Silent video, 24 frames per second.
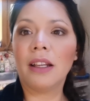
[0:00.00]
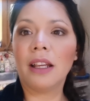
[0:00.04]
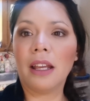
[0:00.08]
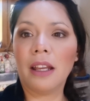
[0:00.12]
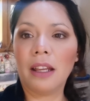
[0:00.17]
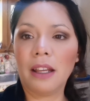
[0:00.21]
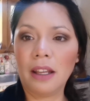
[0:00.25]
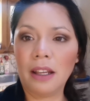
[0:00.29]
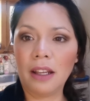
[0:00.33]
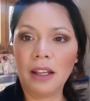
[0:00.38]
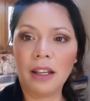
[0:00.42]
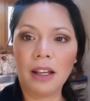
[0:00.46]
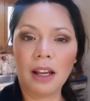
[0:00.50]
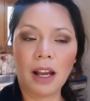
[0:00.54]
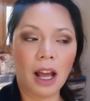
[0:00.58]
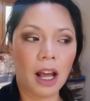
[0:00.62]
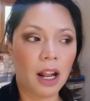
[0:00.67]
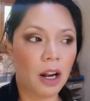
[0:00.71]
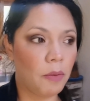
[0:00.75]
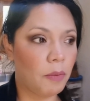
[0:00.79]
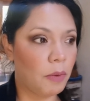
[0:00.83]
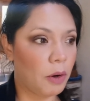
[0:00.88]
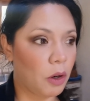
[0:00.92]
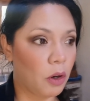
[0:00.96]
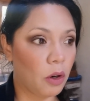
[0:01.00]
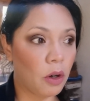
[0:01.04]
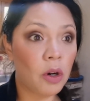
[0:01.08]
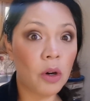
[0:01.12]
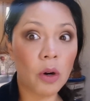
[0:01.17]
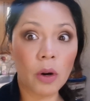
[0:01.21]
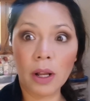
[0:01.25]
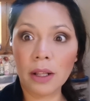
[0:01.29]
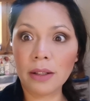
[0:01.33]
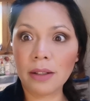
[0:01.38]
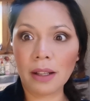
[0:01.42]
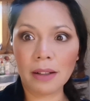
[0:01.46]
Eh, a lo mejor
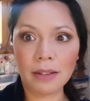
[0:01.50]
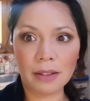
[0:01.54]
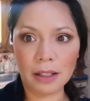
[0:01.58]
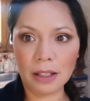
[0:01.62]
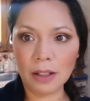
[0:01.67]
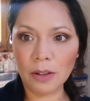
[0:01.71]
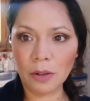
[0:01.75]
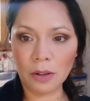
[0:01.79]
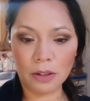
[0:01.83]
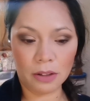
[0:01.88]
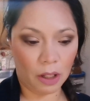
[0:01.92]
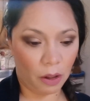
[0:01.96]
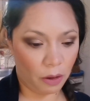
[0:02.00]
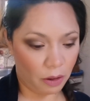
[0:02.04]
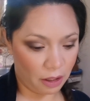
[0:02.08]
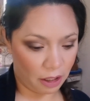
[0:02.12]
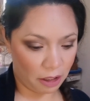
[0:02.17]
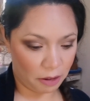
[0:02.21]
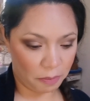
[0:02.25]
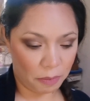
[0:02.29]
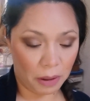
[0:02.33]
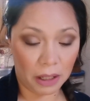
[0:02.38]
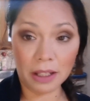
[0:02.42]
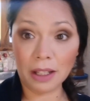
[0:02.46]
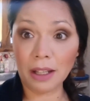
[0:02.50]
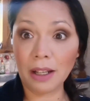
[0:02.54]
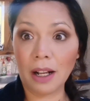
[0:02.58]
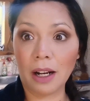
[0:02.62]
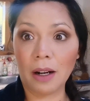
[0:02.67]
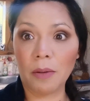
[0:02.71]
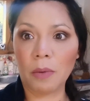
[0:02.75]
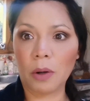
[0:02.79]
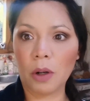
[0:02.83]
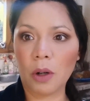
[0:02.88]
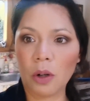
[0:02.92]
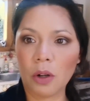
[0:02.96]
no es así, no he estado en España y a
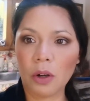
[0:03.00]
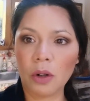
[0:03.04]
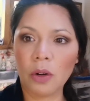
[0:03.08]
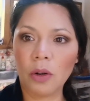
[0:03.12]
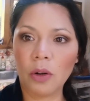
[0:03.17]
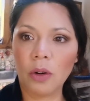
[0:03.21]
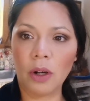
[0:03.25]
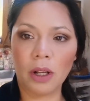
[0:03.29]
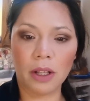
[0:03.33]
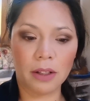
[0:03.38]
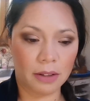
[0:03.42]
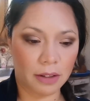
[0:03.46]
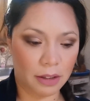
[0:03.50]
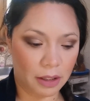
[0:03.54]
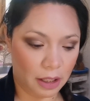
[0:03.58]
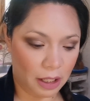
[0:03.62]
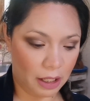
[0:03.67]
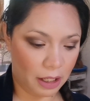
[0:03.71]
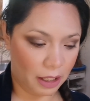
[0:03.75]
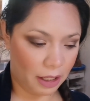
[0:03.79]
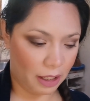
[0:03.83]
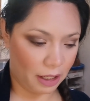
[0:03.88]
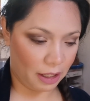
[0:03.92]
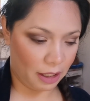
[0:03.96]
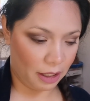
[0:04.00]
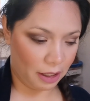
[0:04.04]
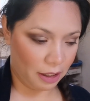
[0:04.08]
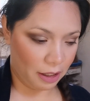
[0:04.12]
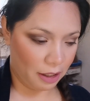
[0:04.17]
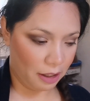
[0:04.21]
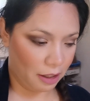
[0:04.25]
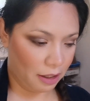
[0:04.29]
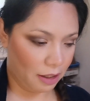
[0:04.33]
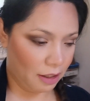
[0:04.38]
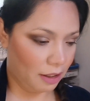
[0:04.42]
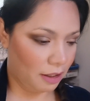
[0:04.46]
lo mejor no es eh,
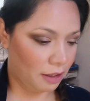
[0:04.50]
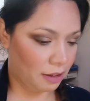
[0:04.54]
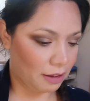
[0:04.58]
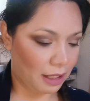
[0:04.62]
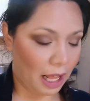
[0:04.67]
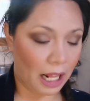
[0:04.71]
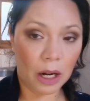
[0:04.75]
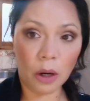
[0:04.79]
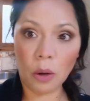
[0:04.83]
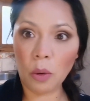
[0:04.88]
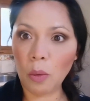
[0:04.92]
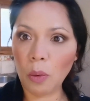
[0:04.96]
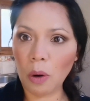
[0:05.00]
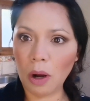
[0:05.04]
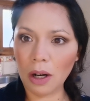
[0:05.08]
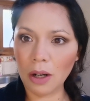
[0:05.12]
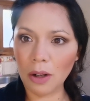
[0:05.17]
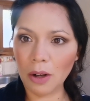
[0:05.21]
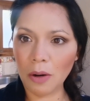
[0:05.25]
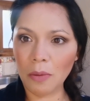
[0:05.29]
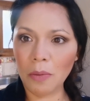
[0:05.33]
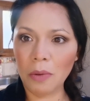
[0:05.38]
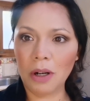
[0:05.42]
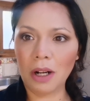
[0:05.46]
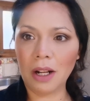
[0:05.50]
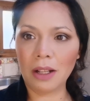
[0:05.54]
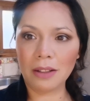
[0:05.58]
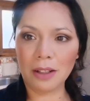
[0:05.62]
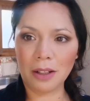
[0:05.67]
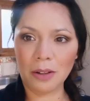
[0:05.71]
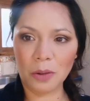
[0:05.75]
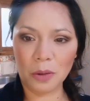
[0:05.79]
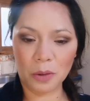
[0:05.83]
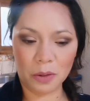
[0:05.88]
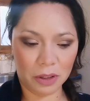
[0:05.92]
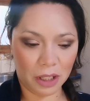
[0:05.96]
tal cual como lo
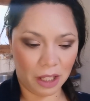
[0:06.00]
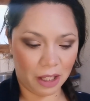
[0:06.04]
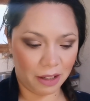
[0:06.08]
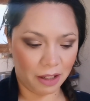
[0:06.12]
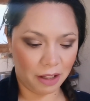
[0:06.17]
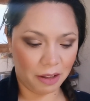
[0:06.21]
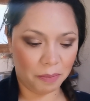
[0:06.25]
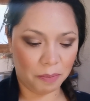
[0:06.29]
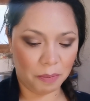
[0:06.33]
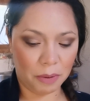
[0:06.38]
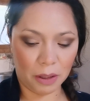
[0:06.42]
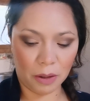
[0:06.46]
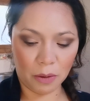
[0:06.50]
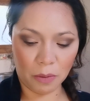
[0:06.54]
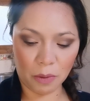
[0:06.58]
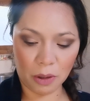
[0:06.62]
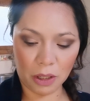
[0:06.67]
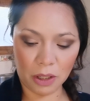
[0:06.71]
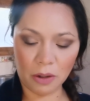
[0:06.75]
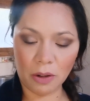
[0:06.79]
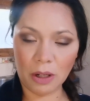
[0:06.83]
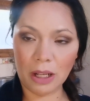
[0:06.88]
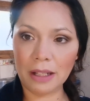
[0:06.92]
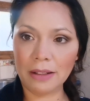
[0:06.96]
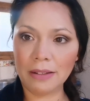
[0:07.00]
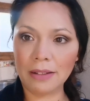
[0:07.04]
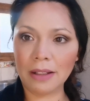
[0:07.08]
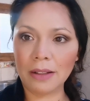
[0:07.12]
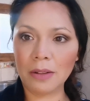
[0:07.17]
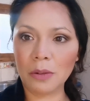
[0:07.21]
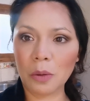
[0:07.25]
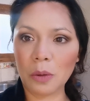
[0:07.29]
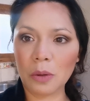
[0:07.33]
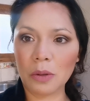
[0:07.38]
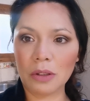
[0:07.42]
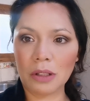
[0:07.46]
hacen ustedes, pero bueno, esta es
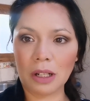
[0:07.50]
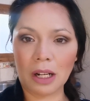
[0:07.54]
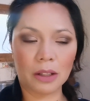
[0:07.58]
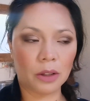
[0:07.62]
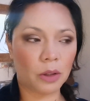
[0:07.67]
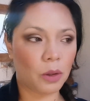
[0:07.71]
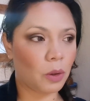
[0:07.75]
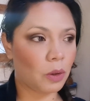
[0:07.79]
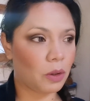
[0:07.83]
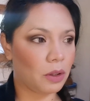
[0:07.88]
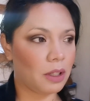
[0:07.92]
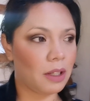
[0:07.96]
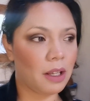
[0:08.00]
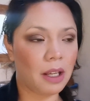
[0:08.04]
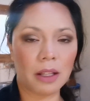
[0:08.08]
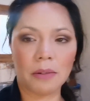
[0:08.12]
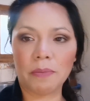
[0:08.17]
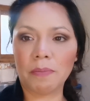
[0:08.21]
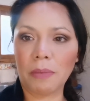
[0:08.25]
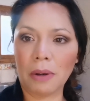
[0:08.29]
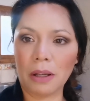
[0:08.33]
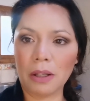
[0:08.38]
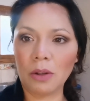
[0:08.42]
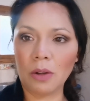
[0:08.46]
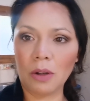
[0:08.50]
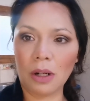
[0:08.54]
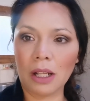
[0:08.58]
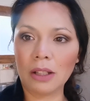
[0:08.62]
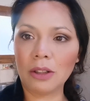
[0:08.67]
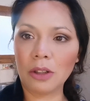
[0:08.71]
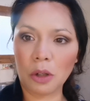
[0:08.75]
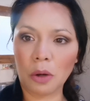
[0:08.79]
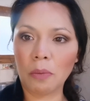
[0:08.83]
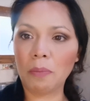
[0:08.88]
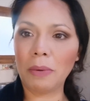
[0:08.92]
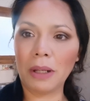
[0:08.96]
nuestra tortilla
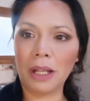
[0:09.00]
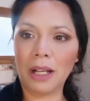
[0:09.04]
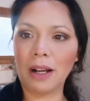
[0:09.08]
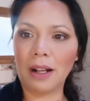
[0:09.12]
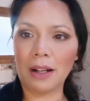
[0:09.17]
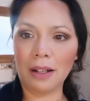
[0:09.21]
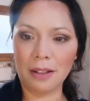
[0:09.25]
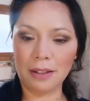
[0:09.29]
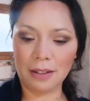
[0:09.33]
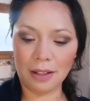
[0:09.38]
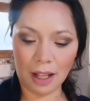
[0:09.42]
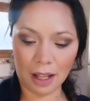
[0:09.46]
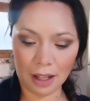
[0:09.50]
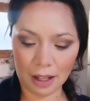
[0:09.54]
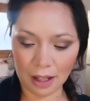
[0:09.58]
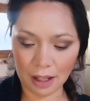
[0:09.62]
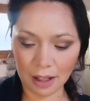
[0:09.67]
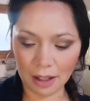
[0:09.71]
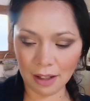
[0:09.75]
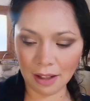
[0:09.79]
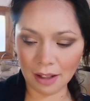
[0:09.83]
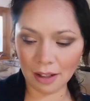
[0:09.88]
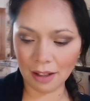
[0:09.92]
española tropicalizada,